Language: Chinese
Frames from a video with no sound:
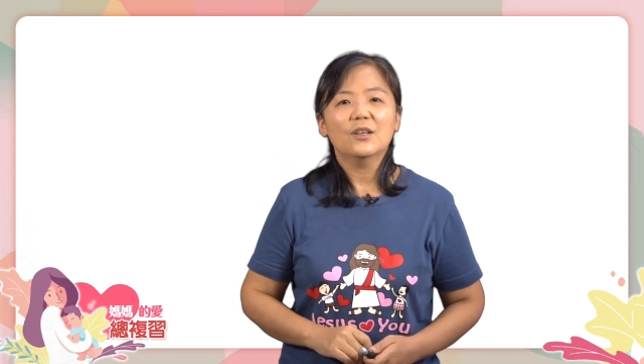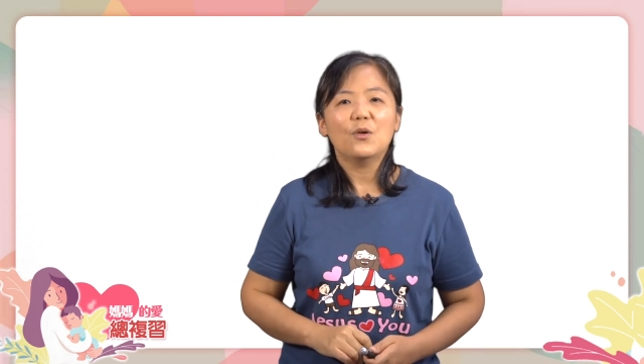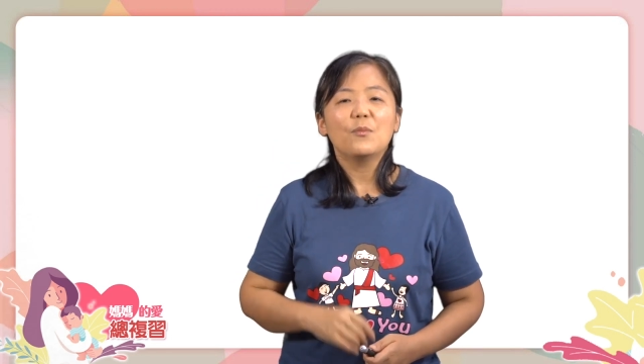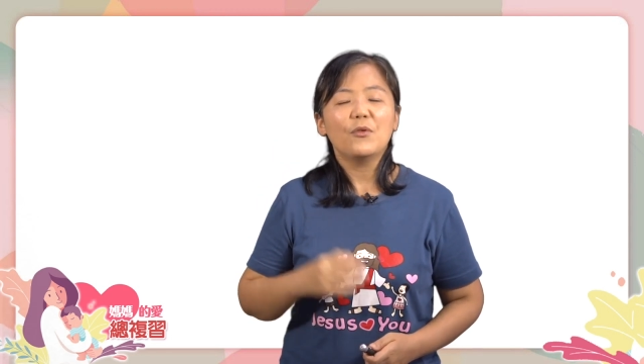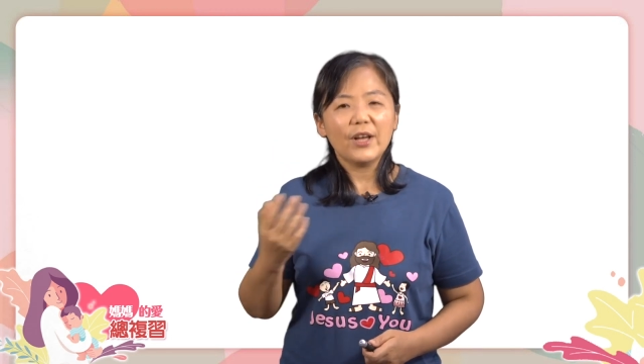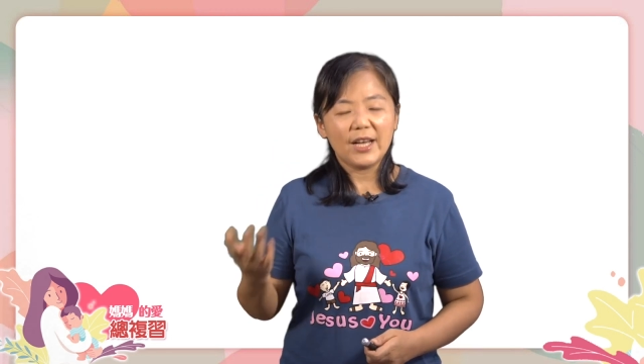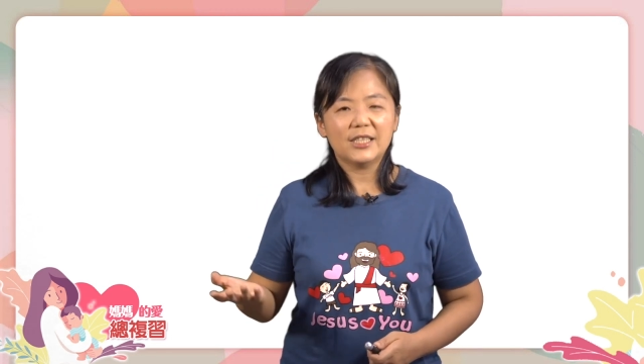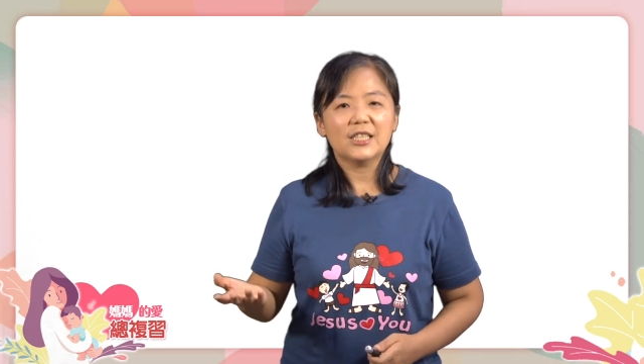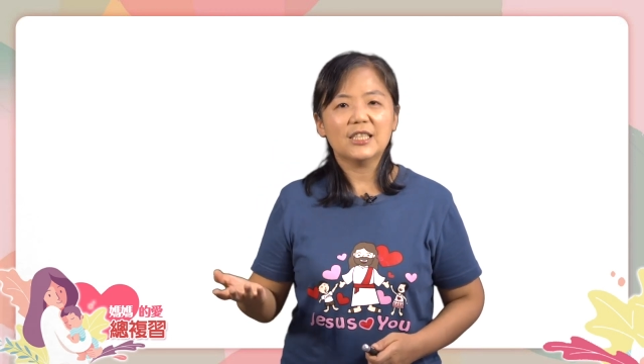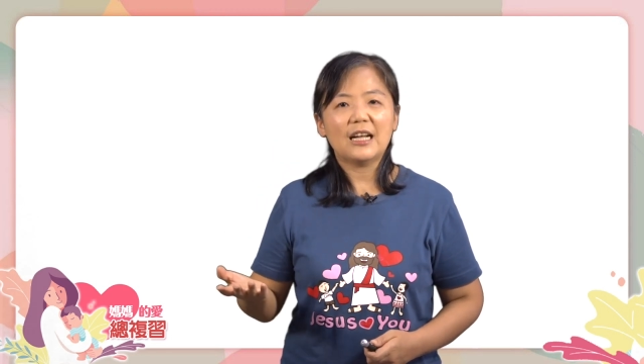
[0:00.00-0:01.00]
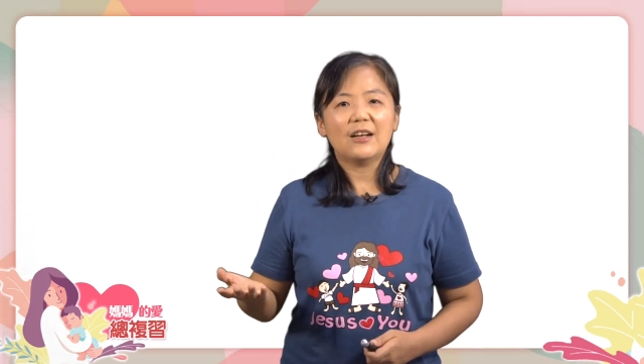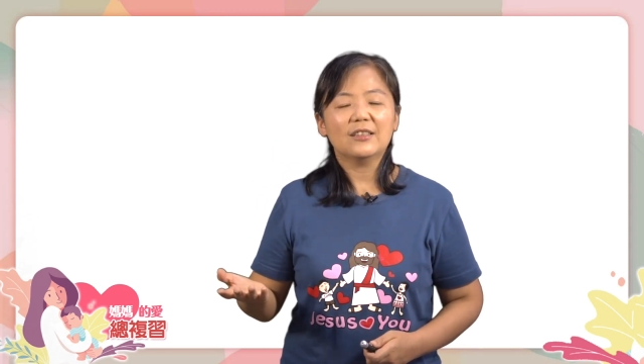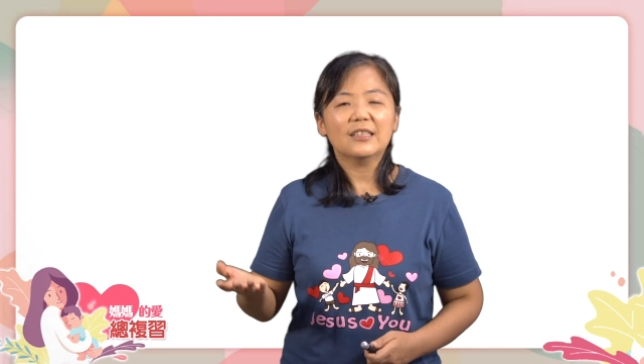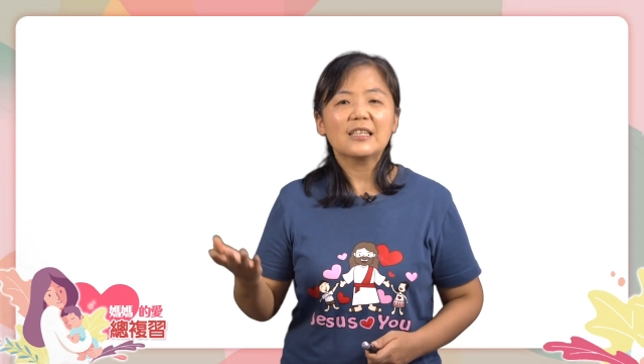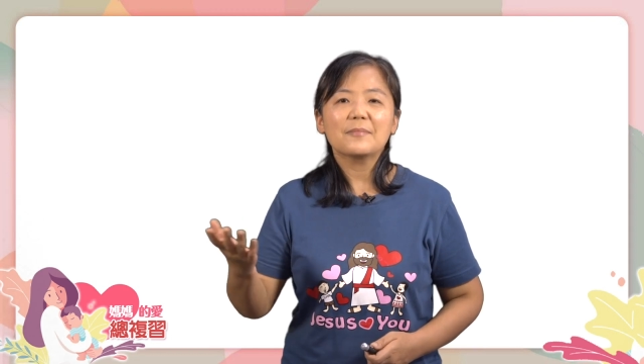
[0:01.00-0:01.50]
我们会很知道
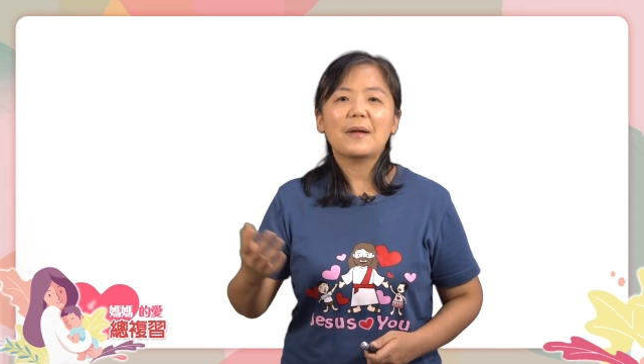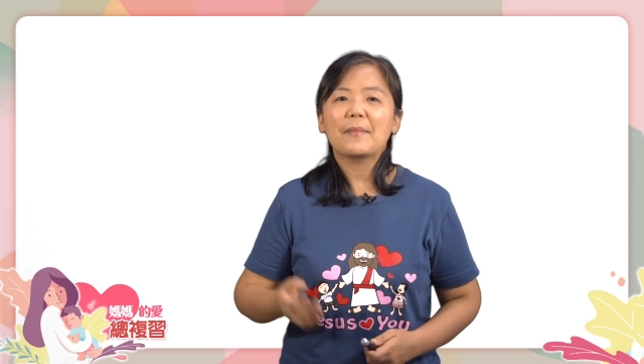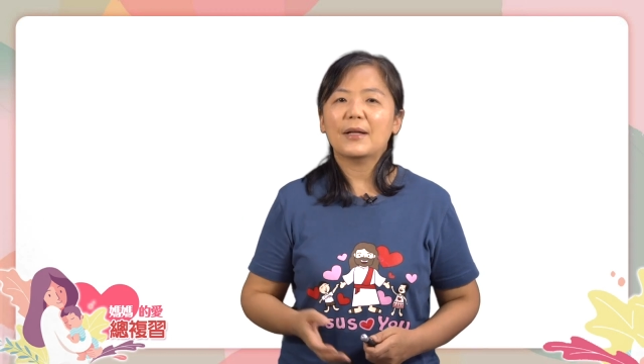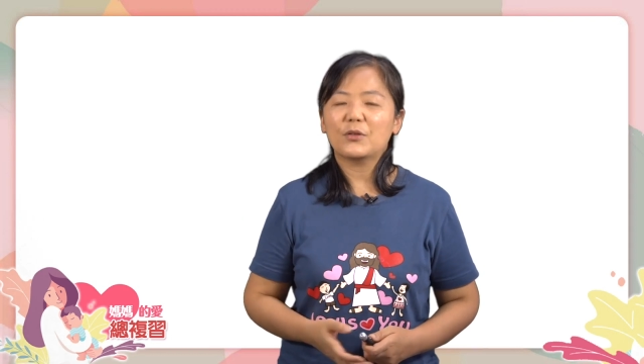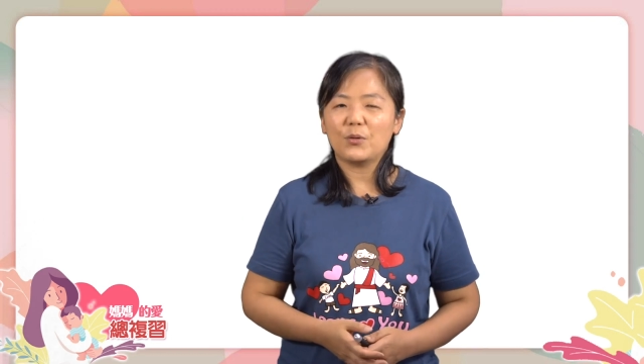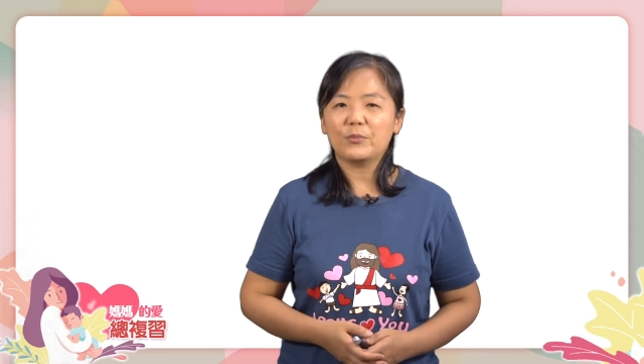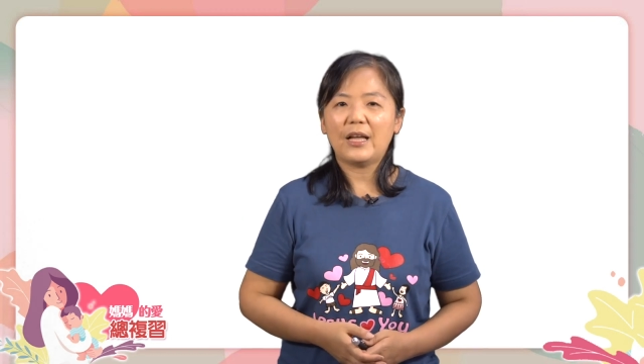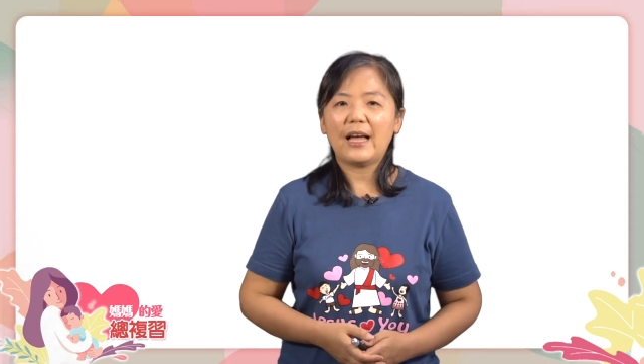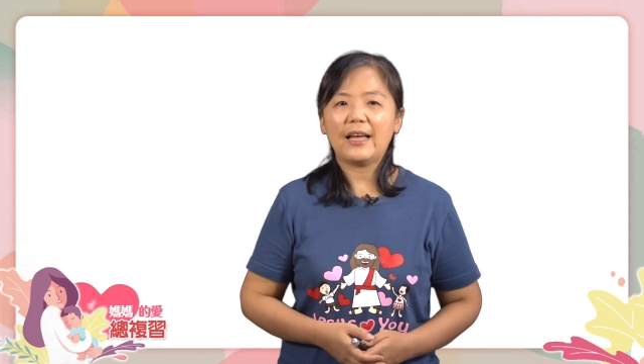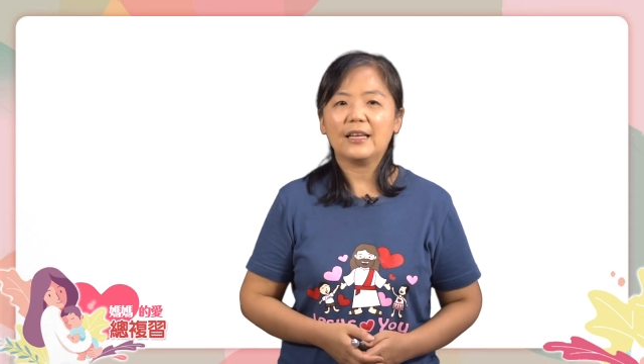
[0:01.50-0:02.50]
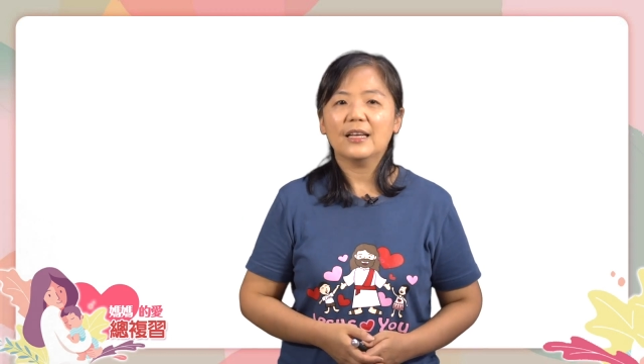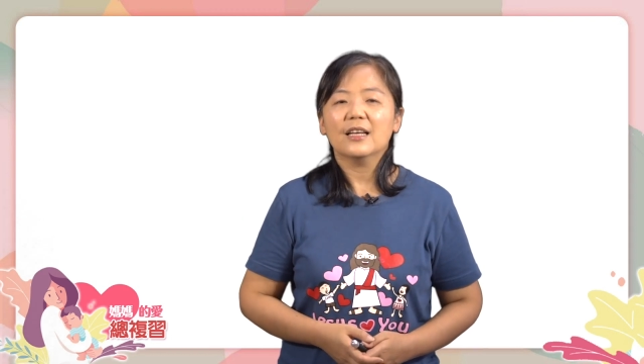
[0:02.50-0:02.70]
那是妈妈对我们的爱。